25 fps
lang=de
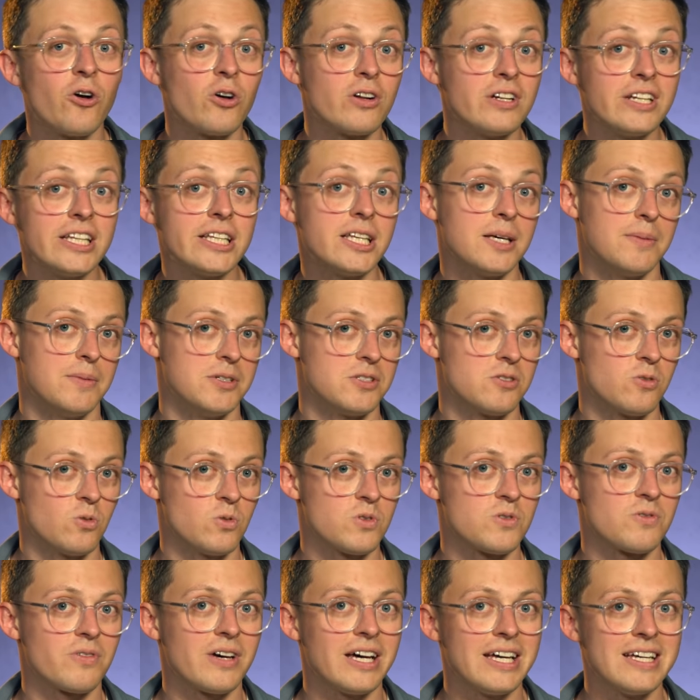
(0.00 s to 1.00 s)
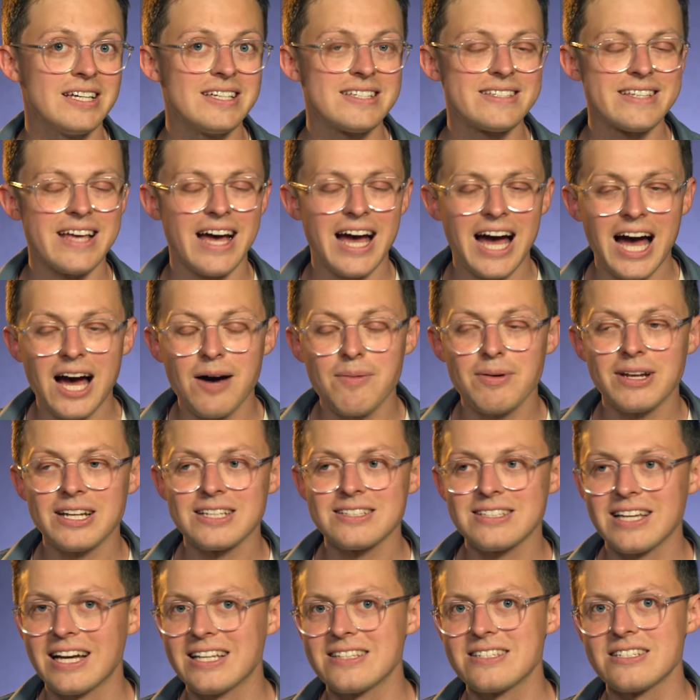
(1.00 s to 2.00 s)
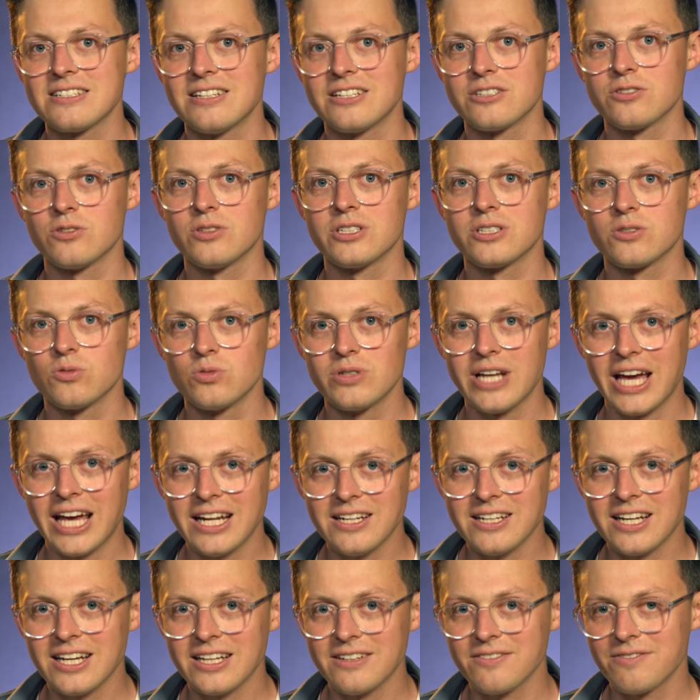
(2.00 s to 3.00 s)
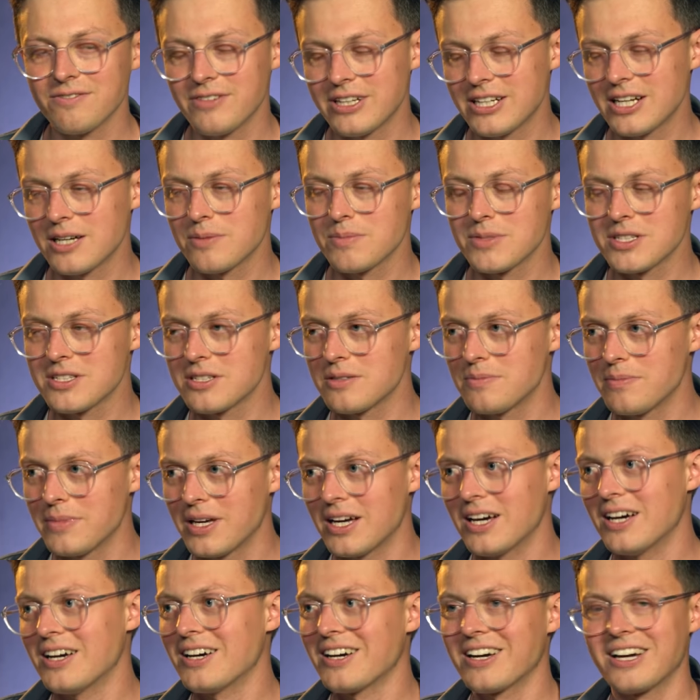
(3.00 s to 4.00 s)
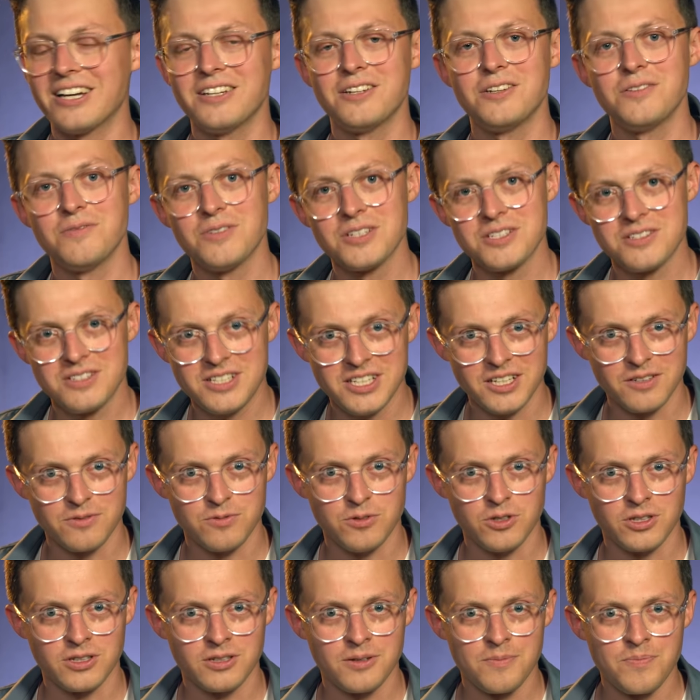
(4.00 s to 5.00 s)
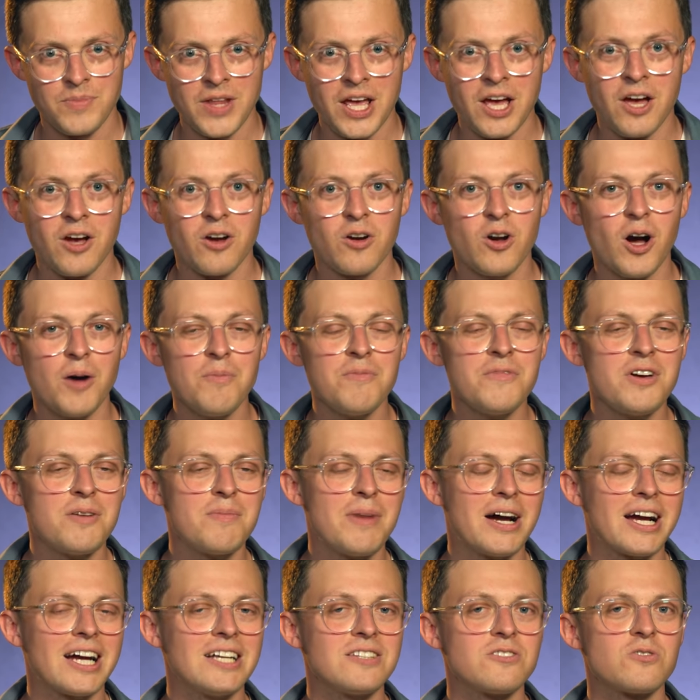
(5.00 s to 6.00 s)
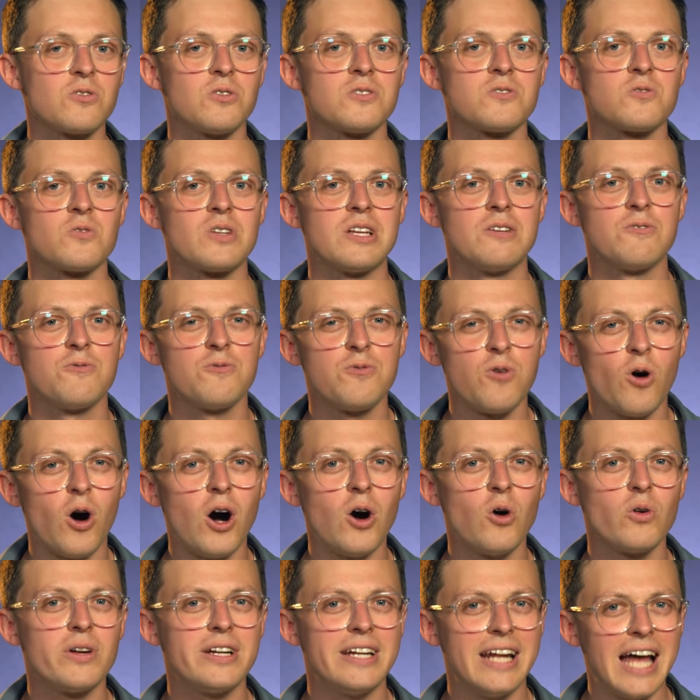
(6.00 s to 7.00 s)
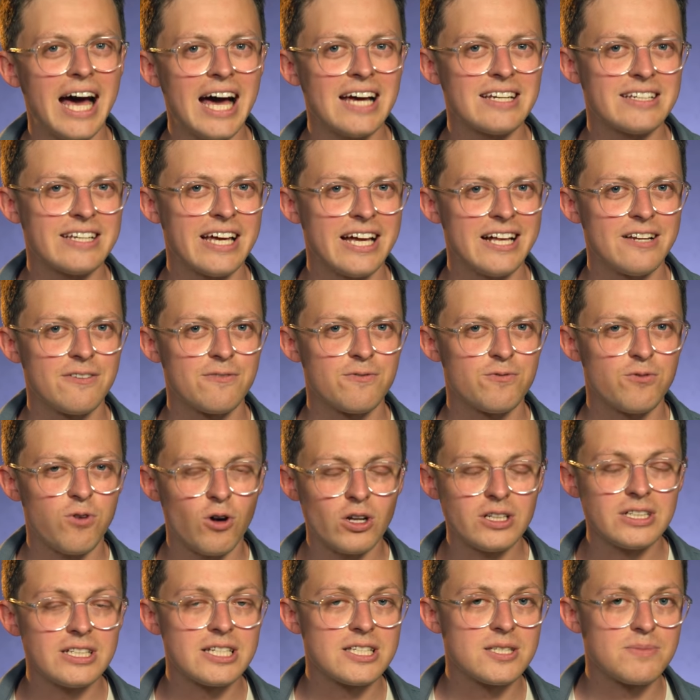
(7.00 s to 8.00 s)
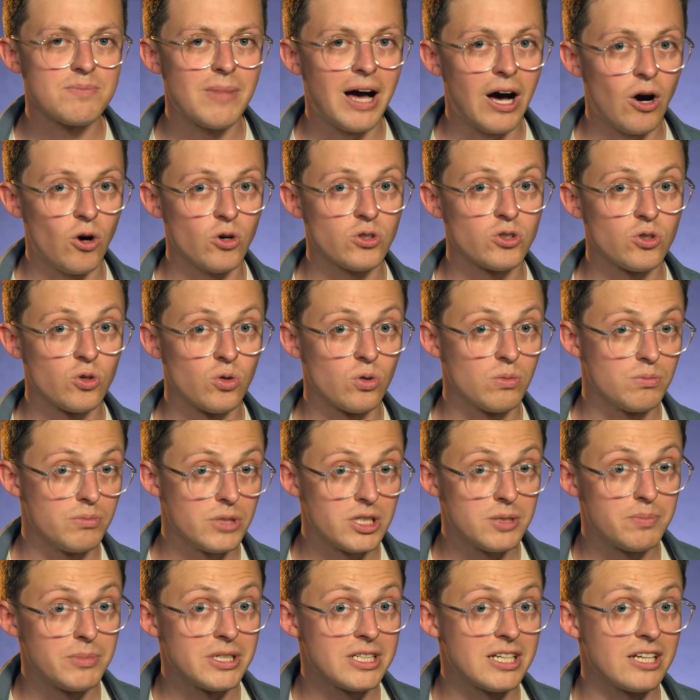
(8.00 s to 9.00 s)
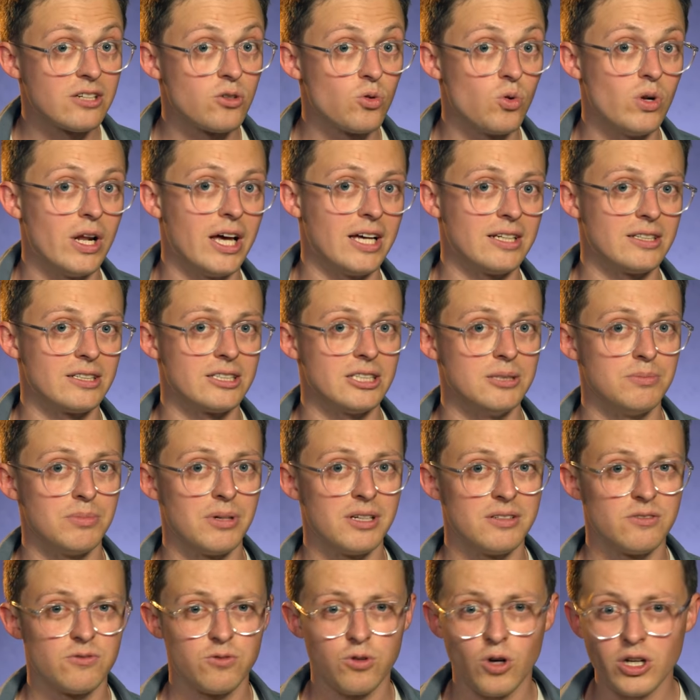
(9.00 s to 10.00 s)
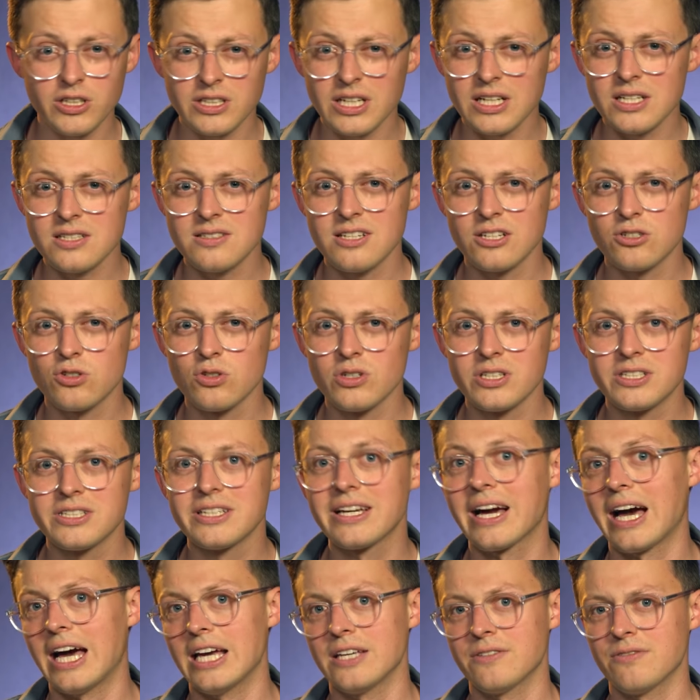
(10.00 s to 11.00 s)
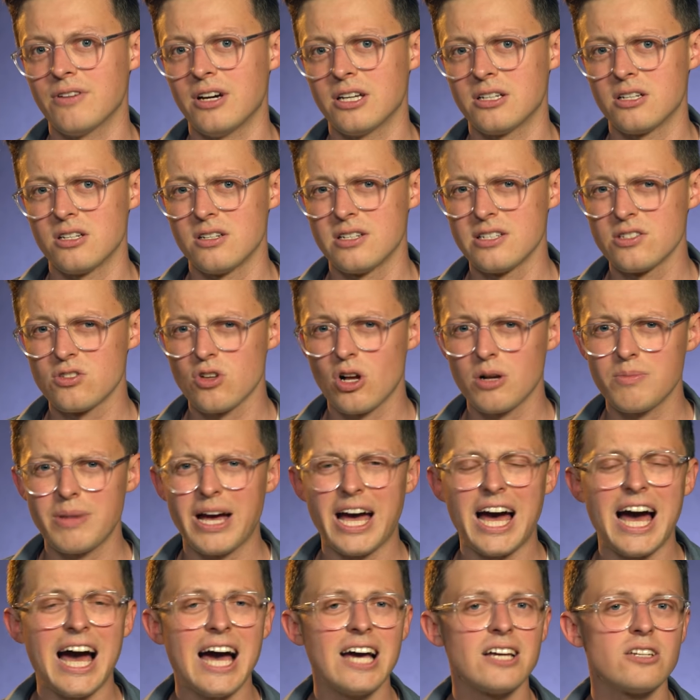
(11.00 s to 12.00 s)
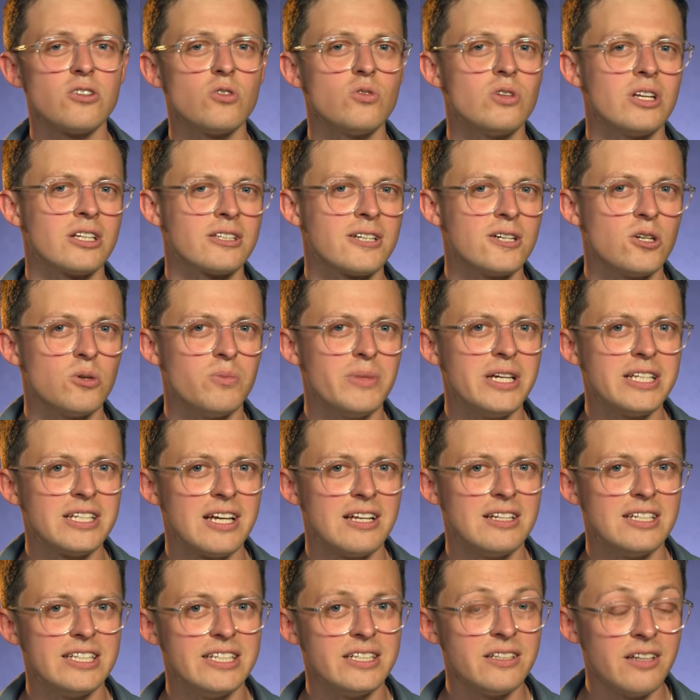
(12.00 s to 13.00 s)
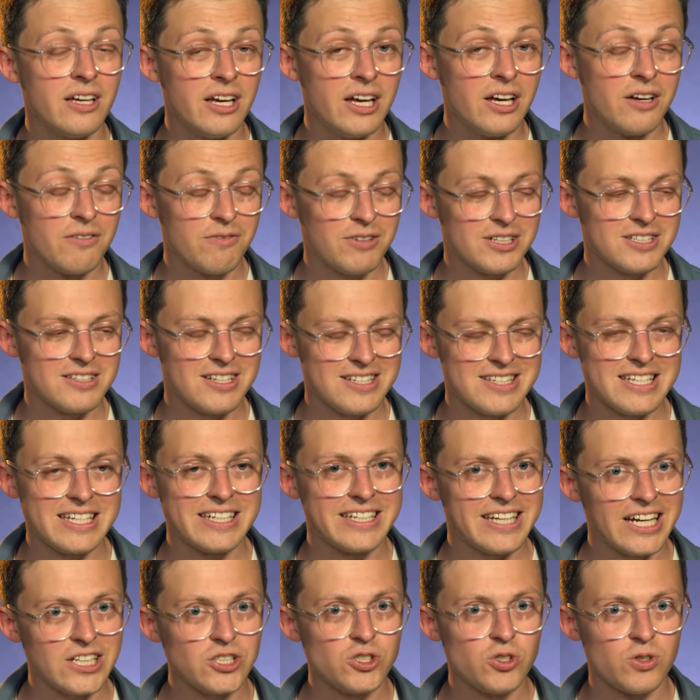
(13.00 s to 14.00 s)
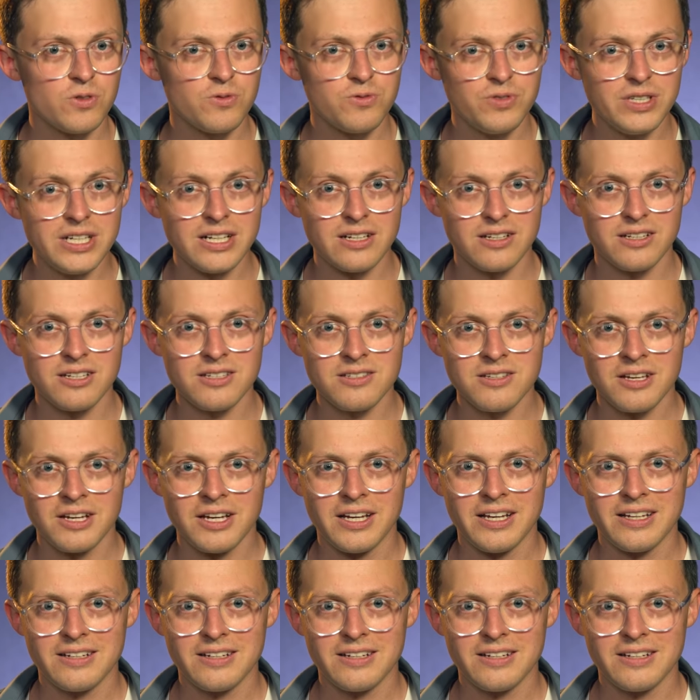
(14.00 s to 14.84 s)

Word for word: noch nicht emissionsfrei ist, aber das kann sich natürlich gut ändern, wenn da ein bisschen mehr rein investiert wird. Kommen wir mal ganz kurz zu den Vor- und Nachteilen von diesem Auto mit Methanolantrieb. Ein Vorteil ist natürlich die Reichweite. Die soll bei 800 Kilometern liegen, was tatsächlich ganz schön viel ist,